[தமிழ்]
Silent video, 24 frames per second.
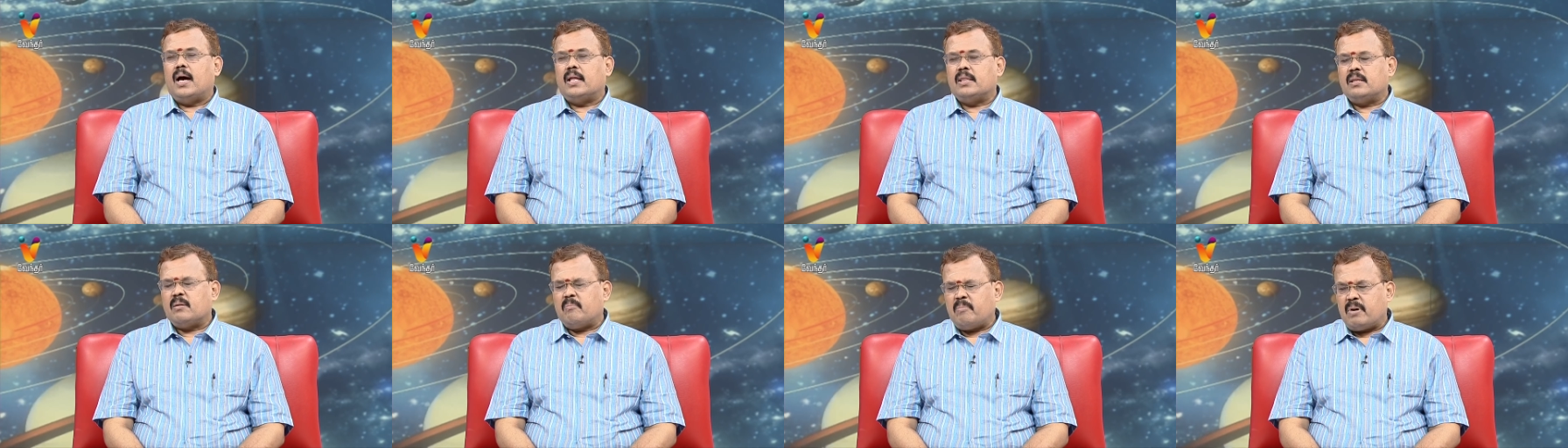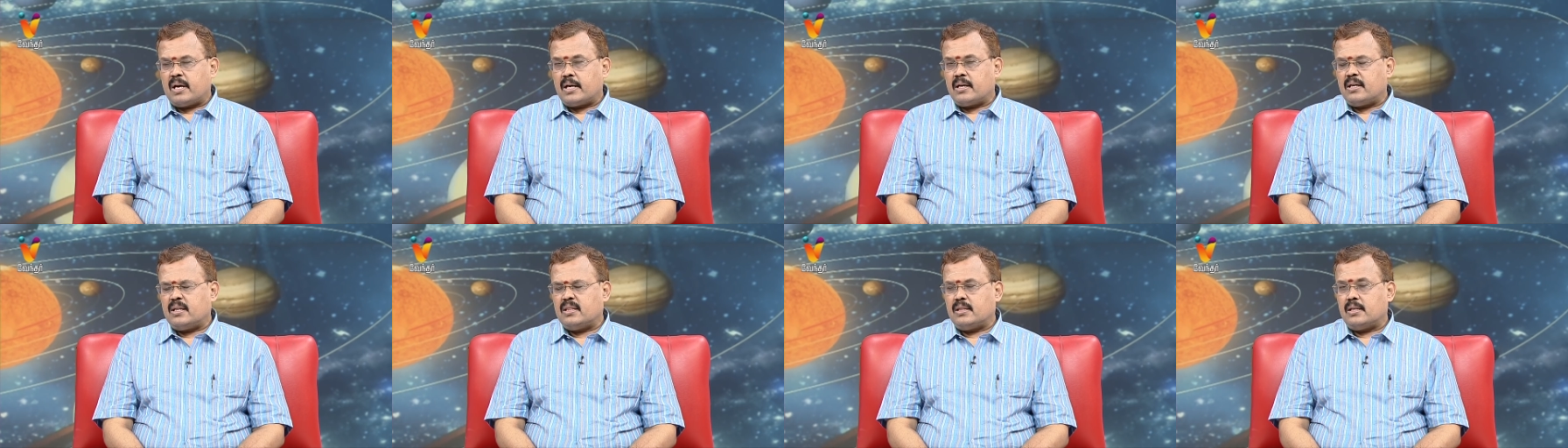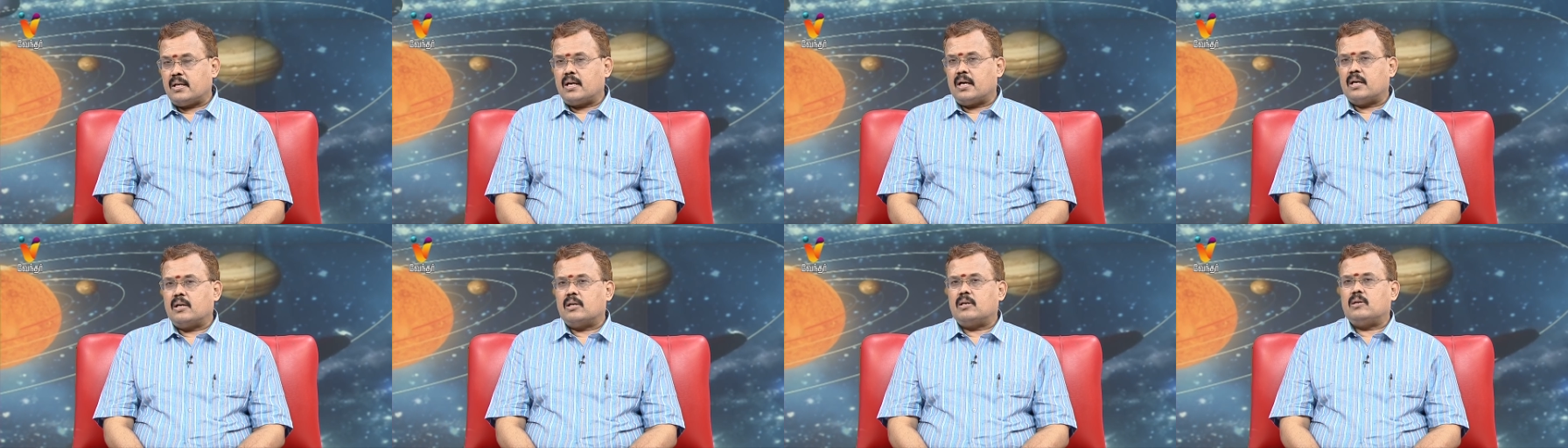அந்த
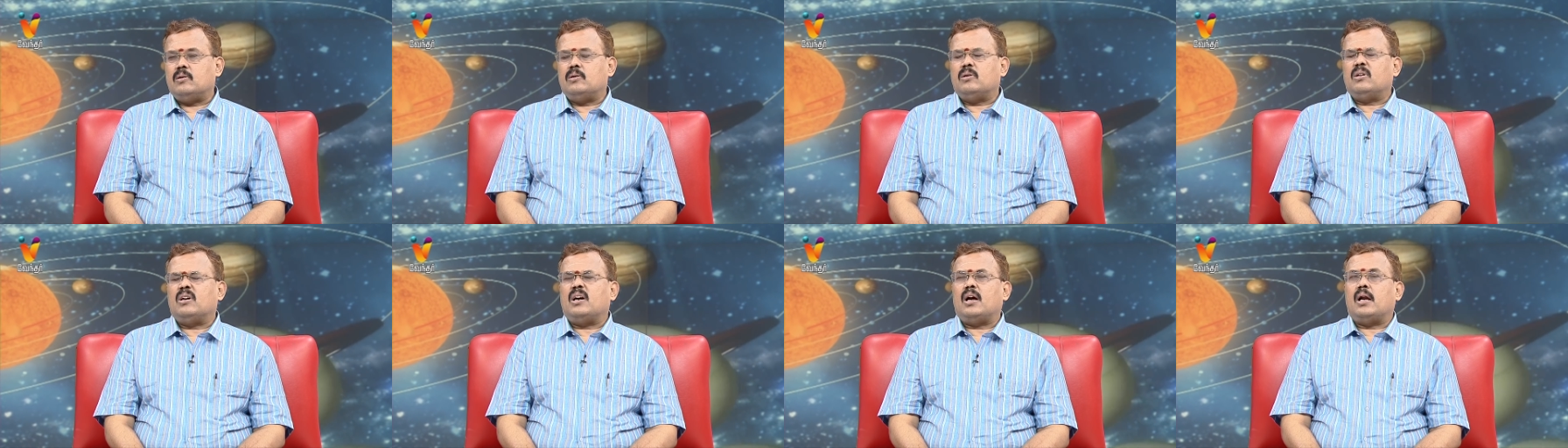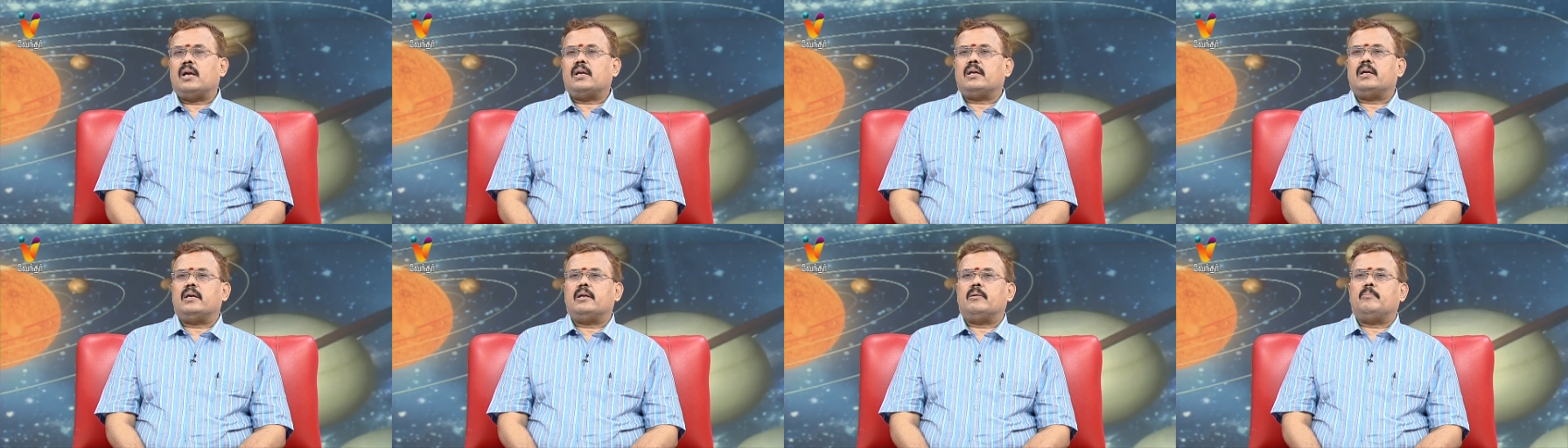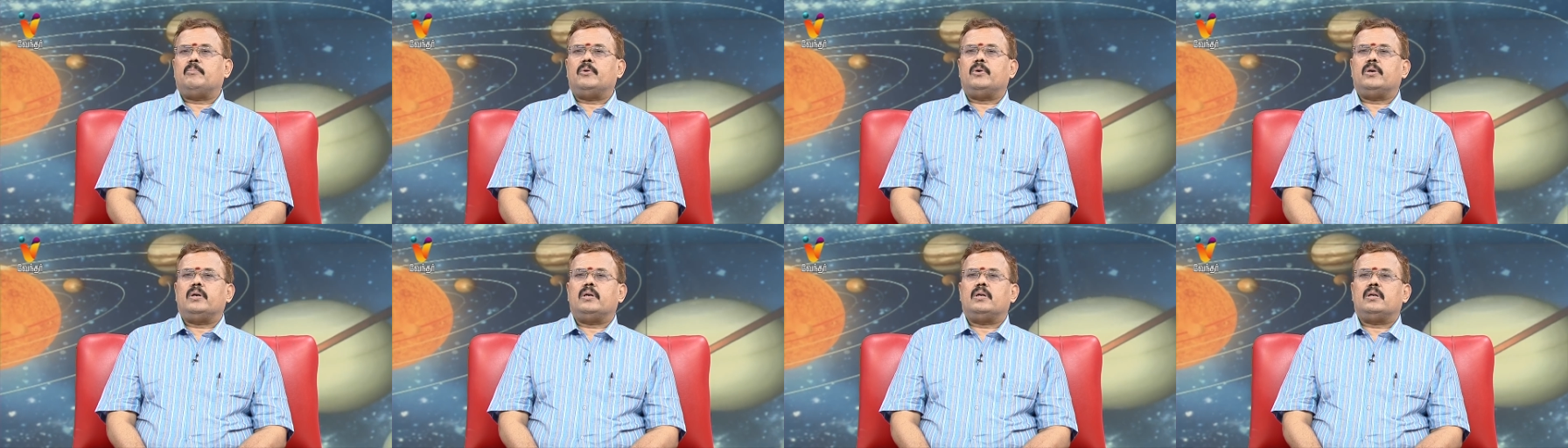மரணத்தை கணக்குண்டு
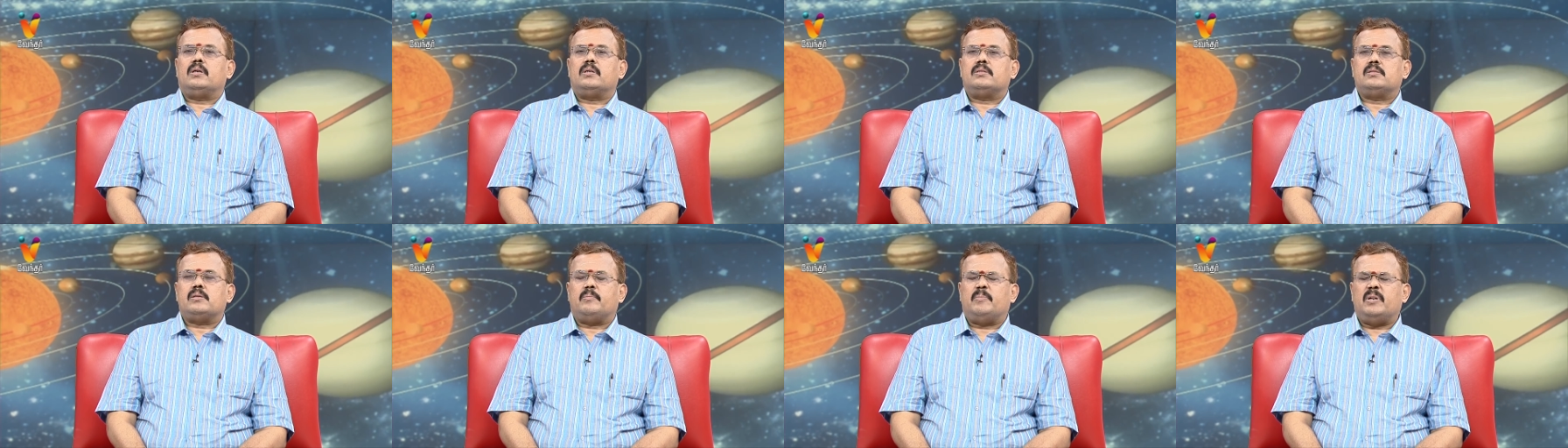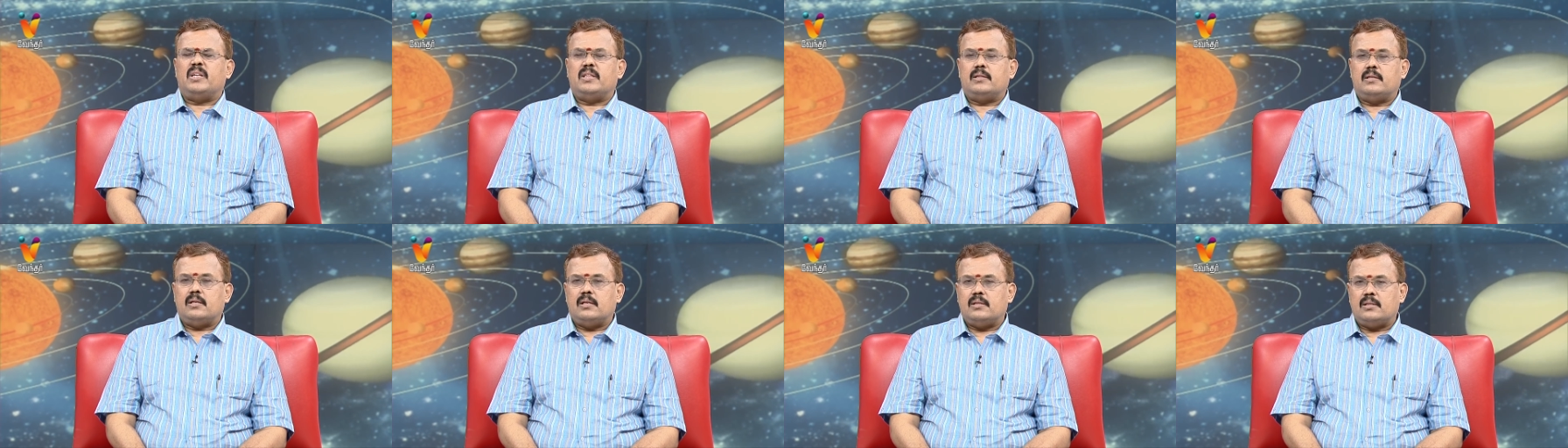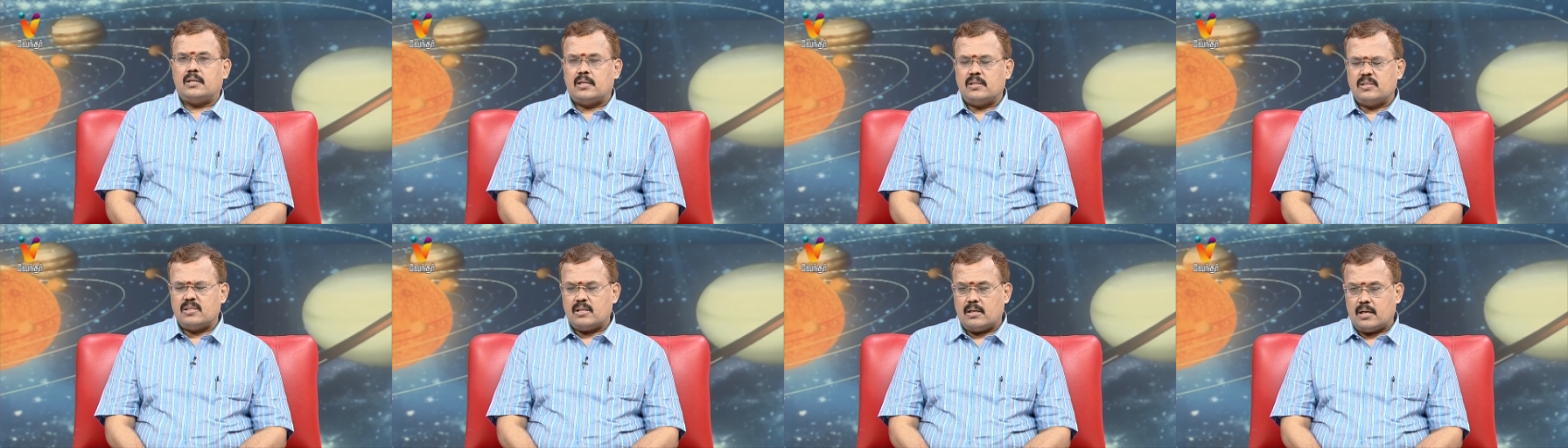கால்கிடப்படுகின்ற சமயத்தில்
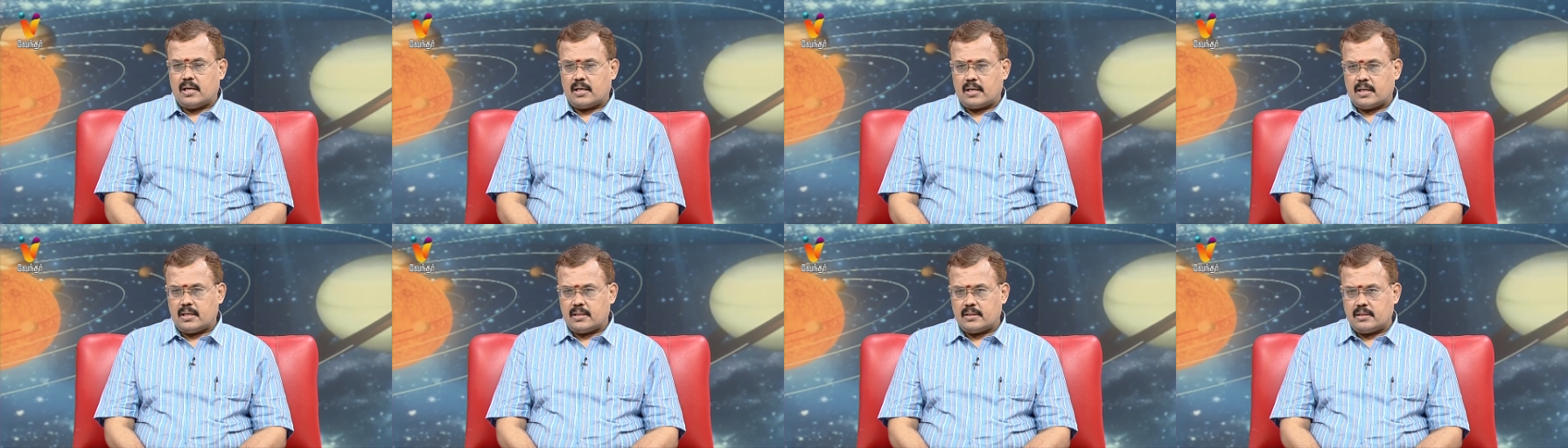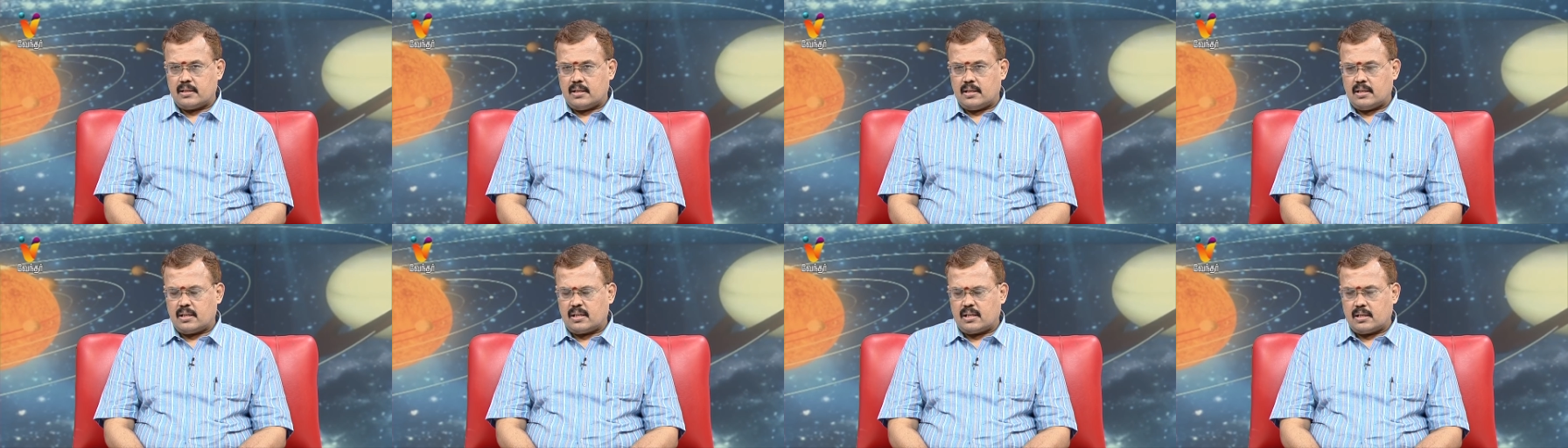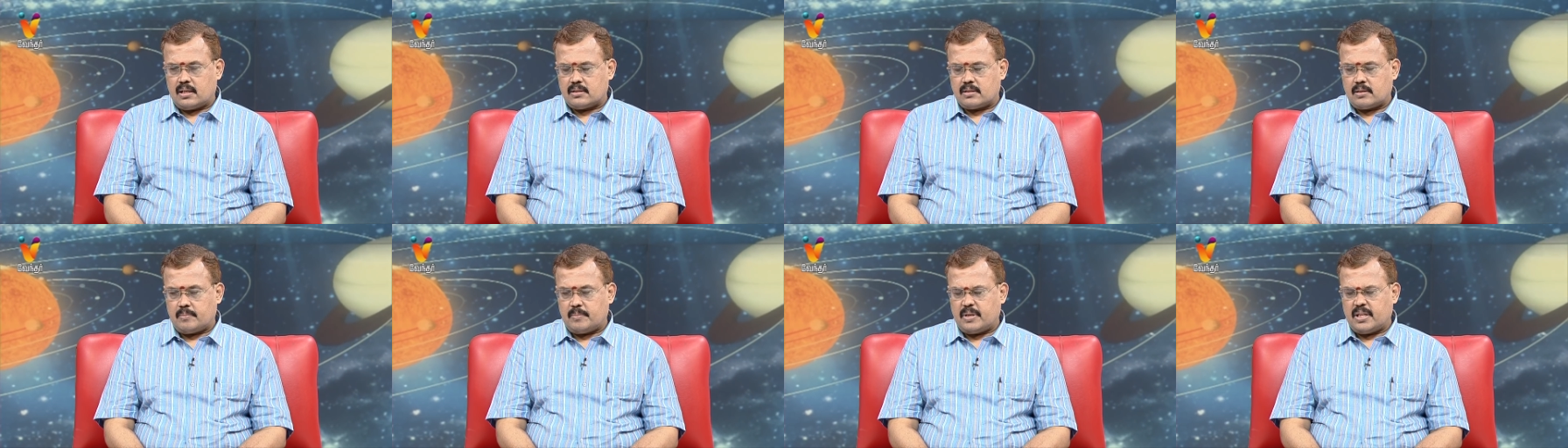தனுசு லக்னத்தில்
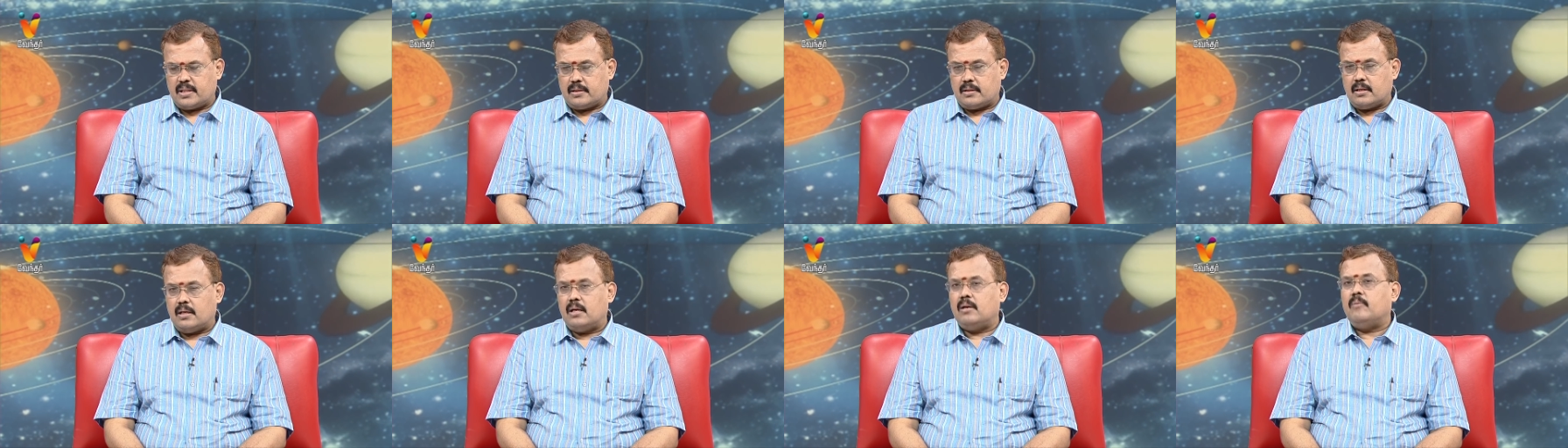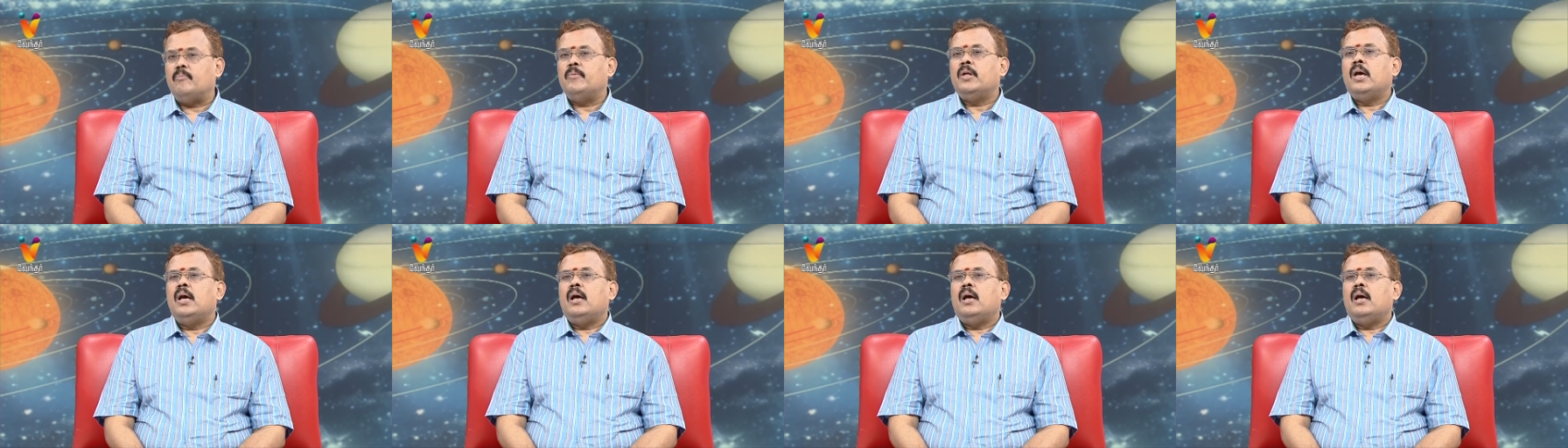இருக்கிற சமயத்தில்